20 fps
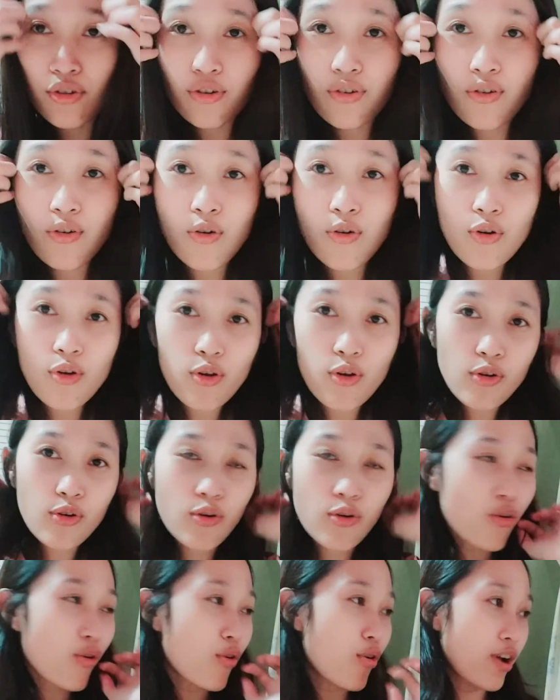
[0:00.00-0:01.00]

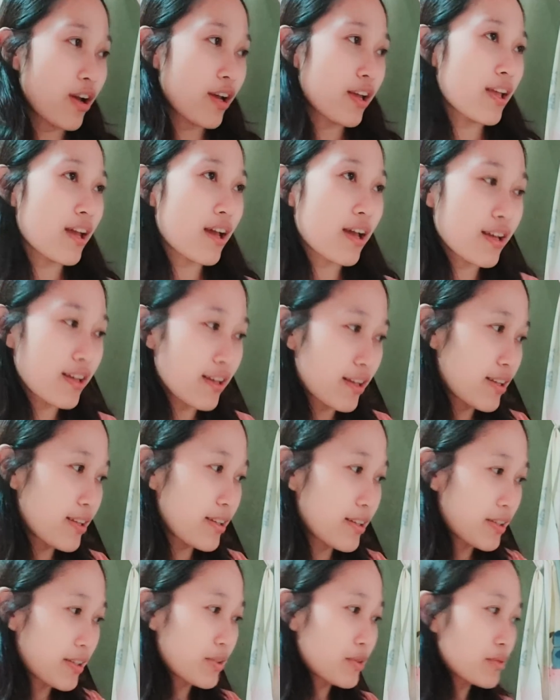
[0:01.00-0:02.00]
ngolrok ya.
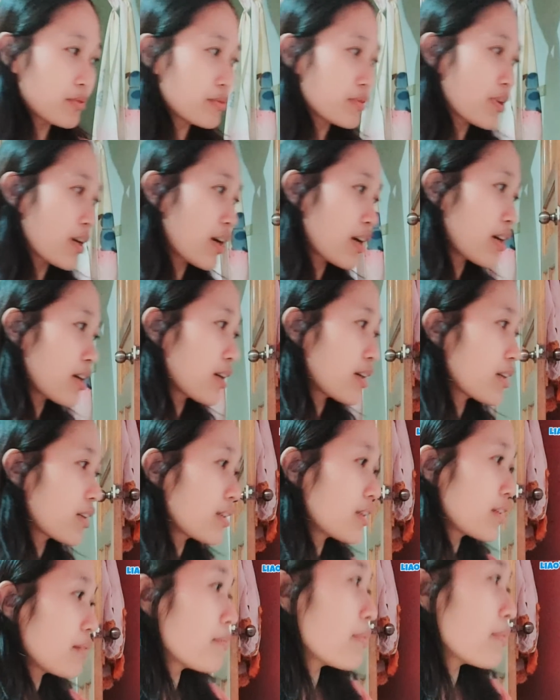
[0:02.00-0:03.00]
Udah ini